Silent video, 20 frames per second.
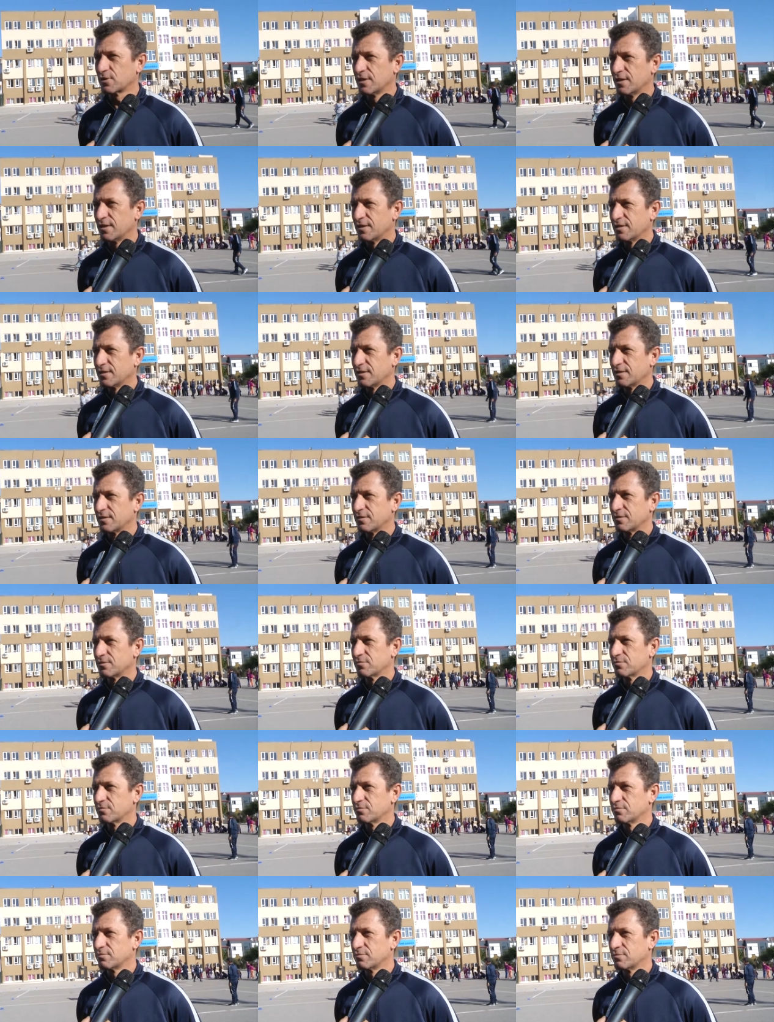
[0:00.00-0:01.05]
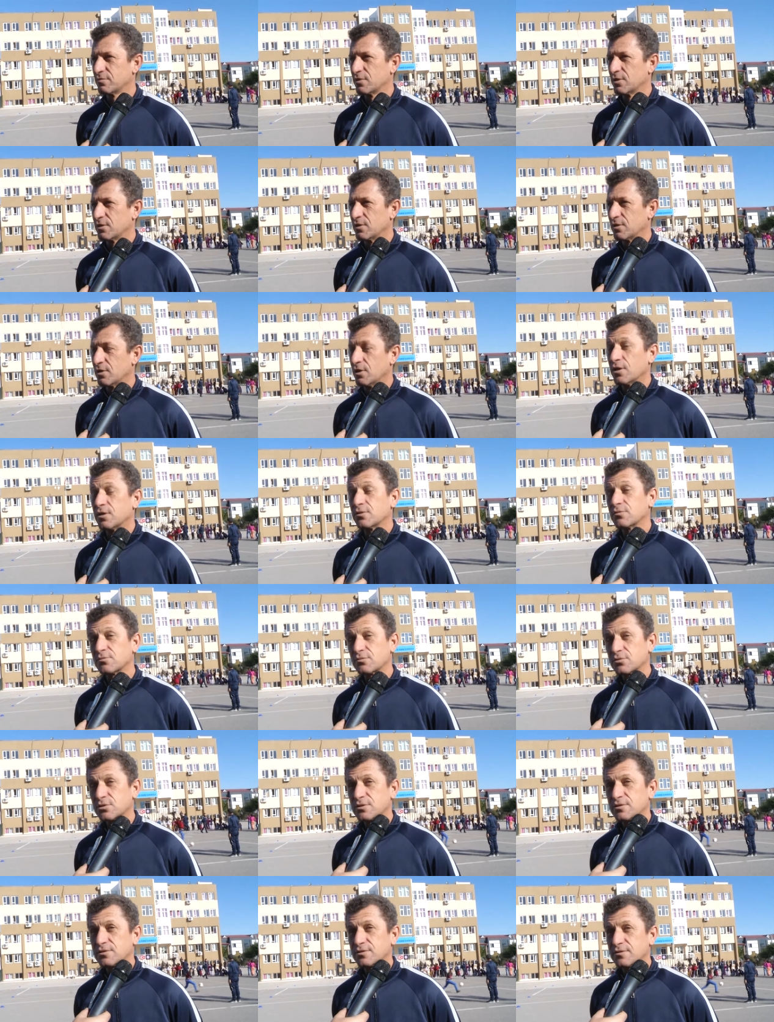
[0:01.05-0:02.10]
Bu yüzden federasyon dikkatini çekti sanırım.